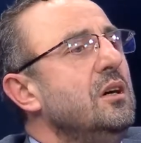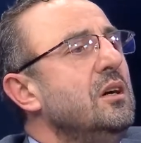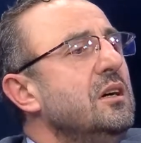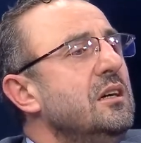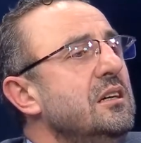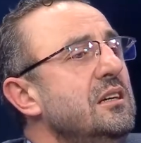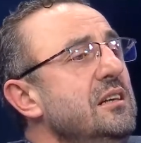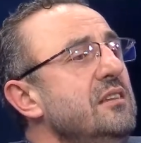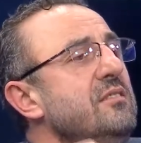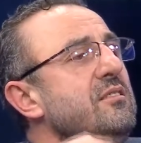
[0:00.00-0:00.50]

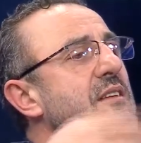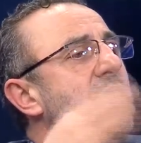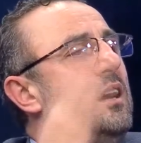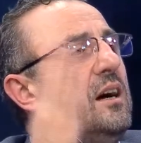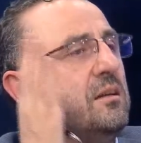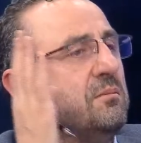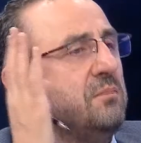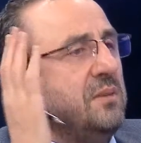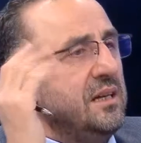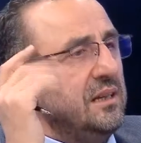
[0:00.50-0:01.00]
hızla
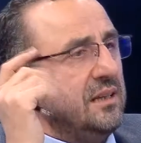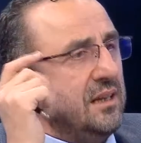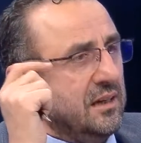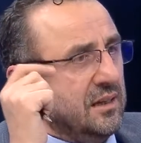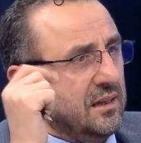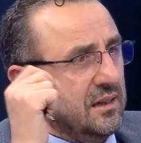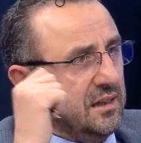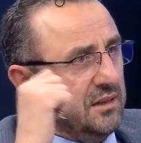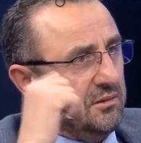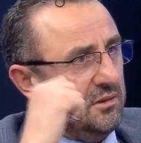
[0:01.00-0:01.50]
artmaya
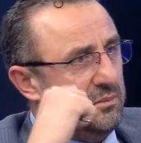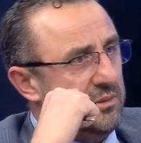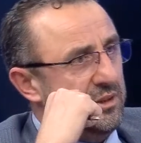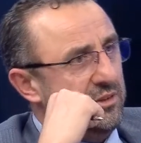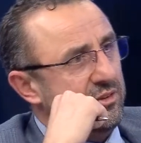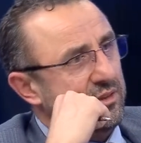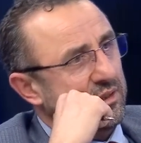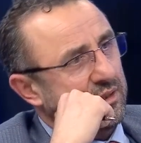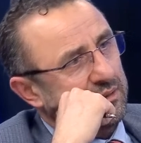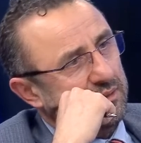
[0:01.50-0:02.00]
tekrar devam edecek.